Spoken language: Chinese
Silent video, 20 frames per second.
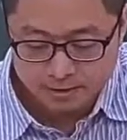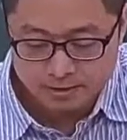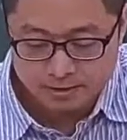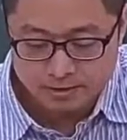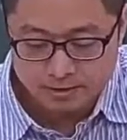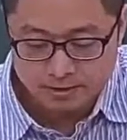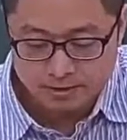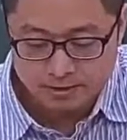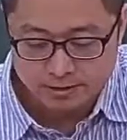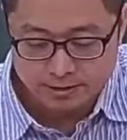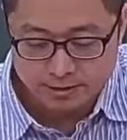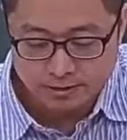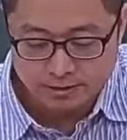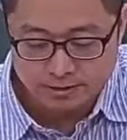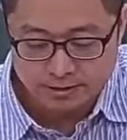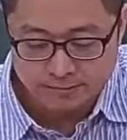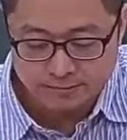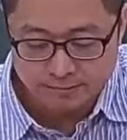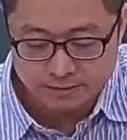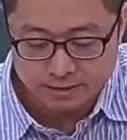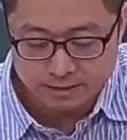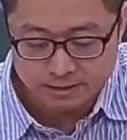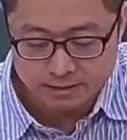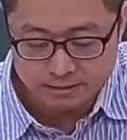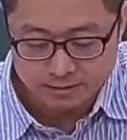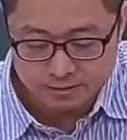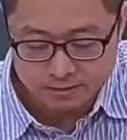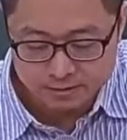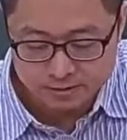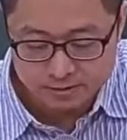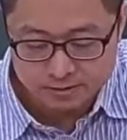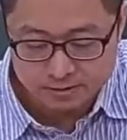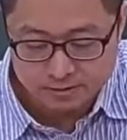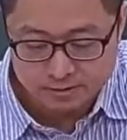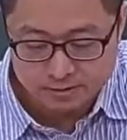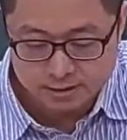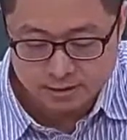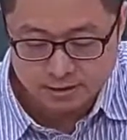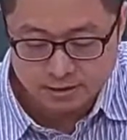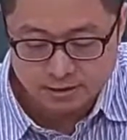第一个，你要先把四
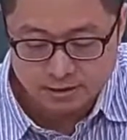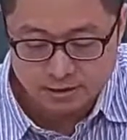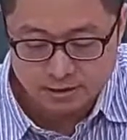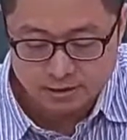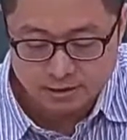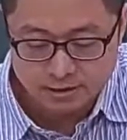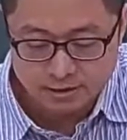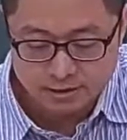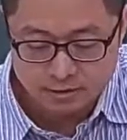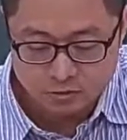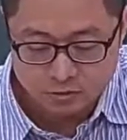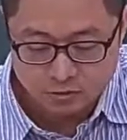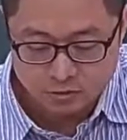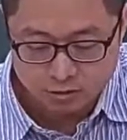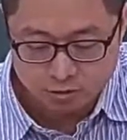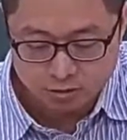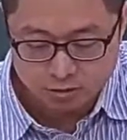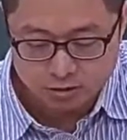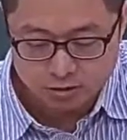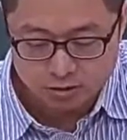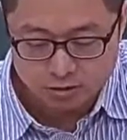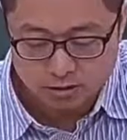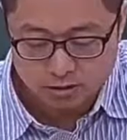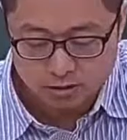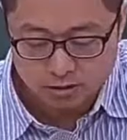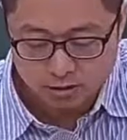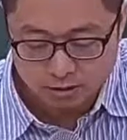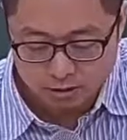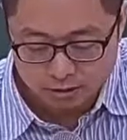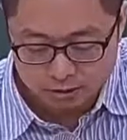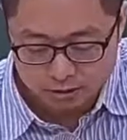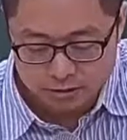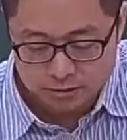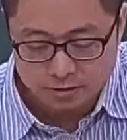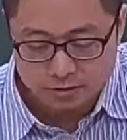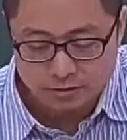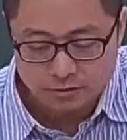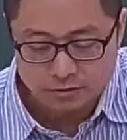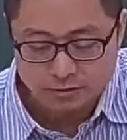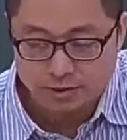十三点一二五转成二
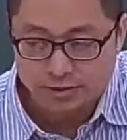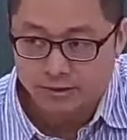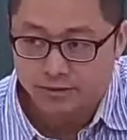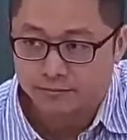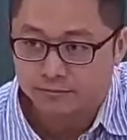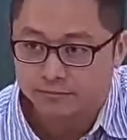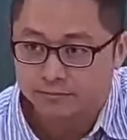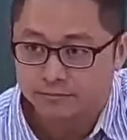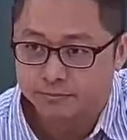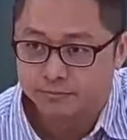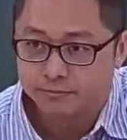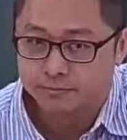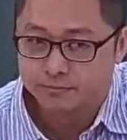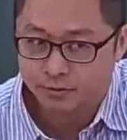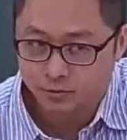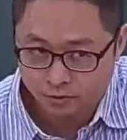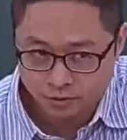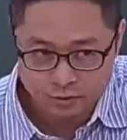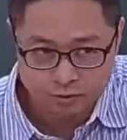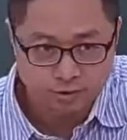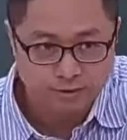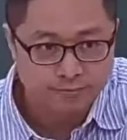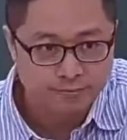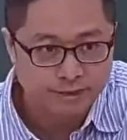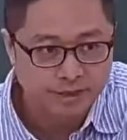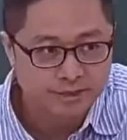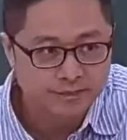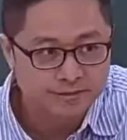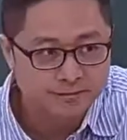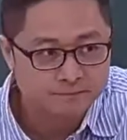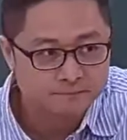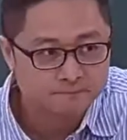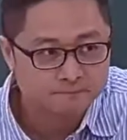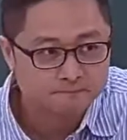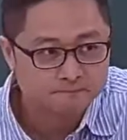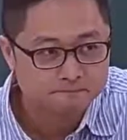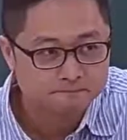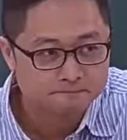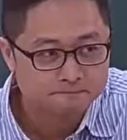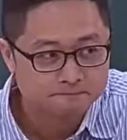进位，会转吧？
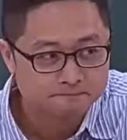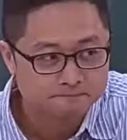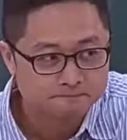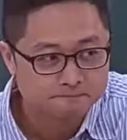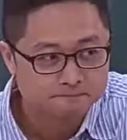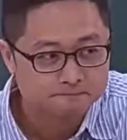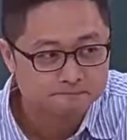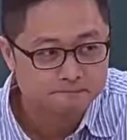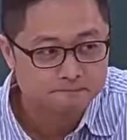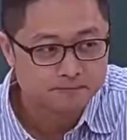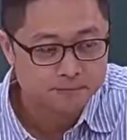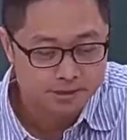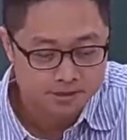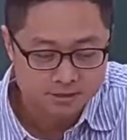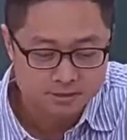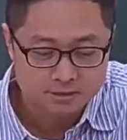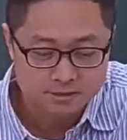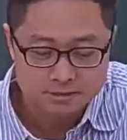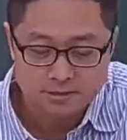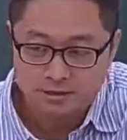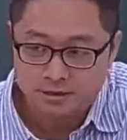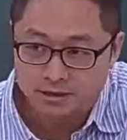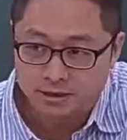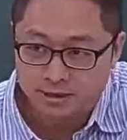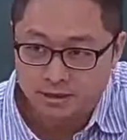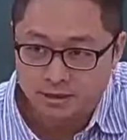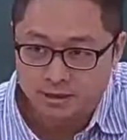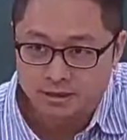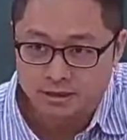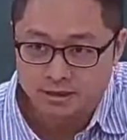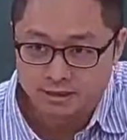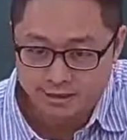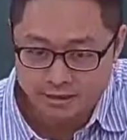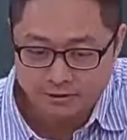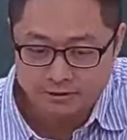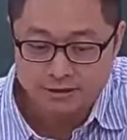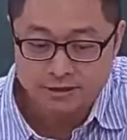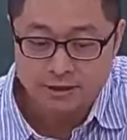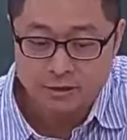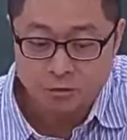这个是第一个，
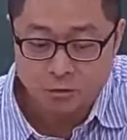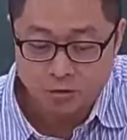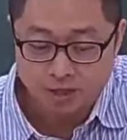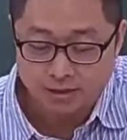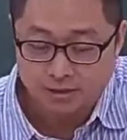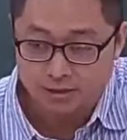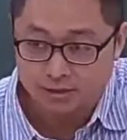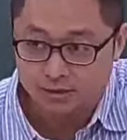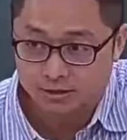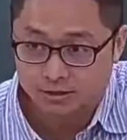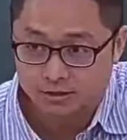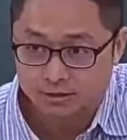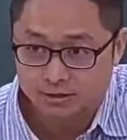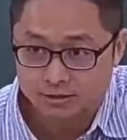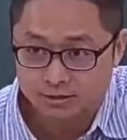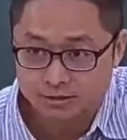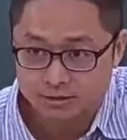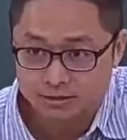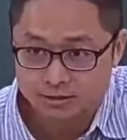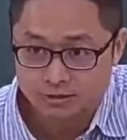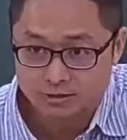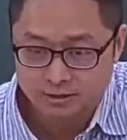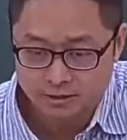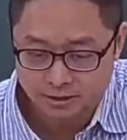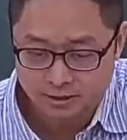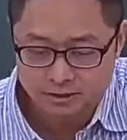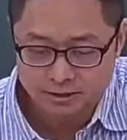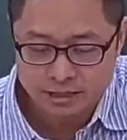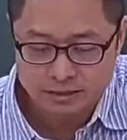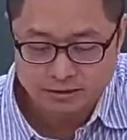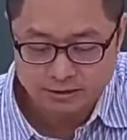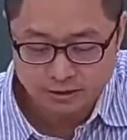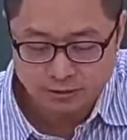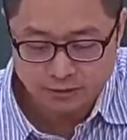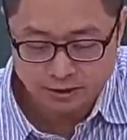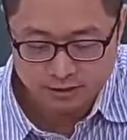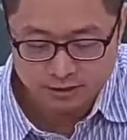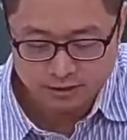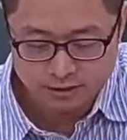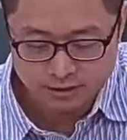你要先完成啊！你要
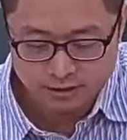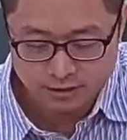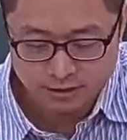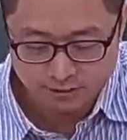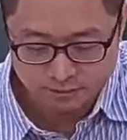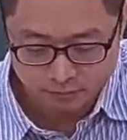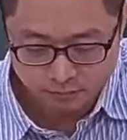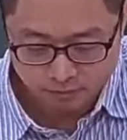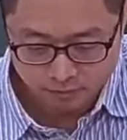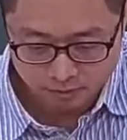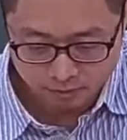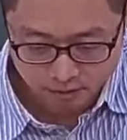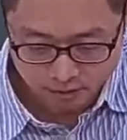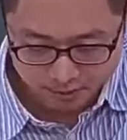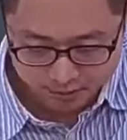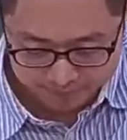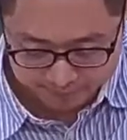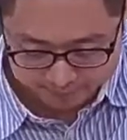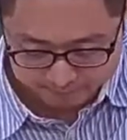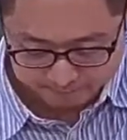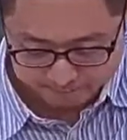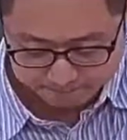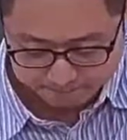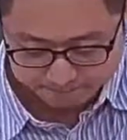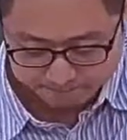先完成这一步，哦。